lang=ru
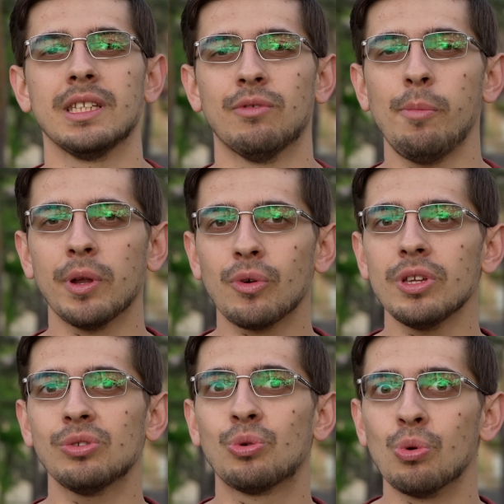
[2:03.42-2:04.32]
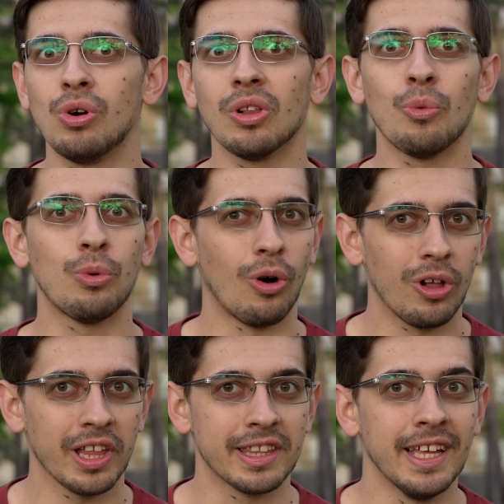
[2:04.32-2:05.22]
него приходит Google
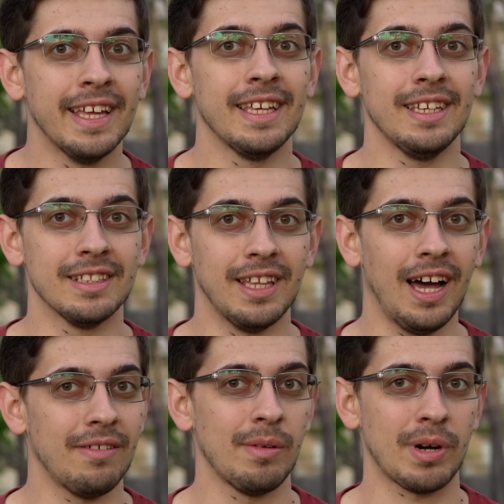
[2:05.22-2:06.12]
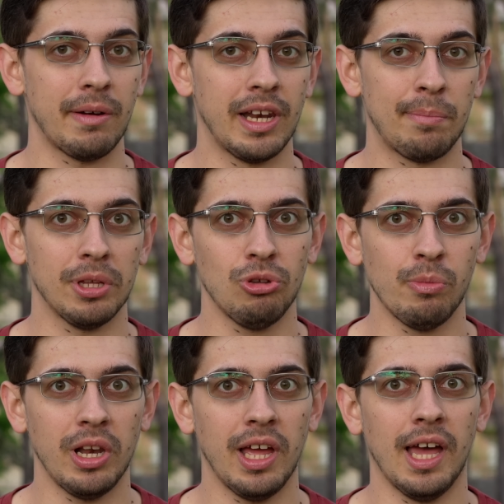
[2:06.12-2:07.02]
Wallet. И да, вы правильно
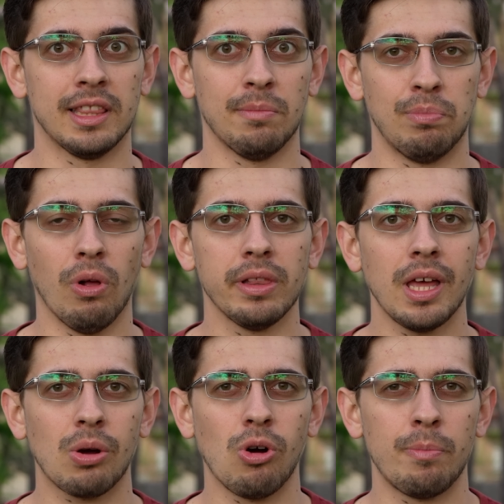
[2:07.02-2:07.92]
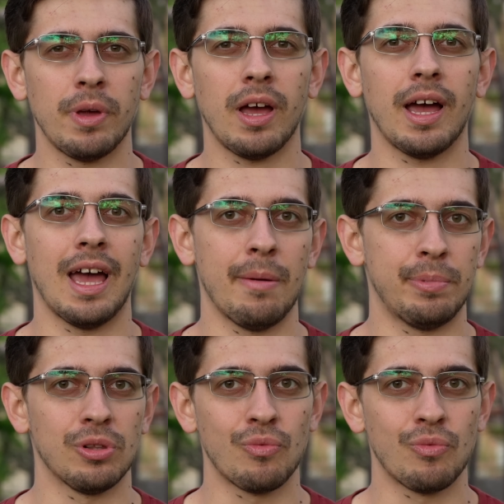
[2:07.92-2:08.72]
подумали, это полная копия Apple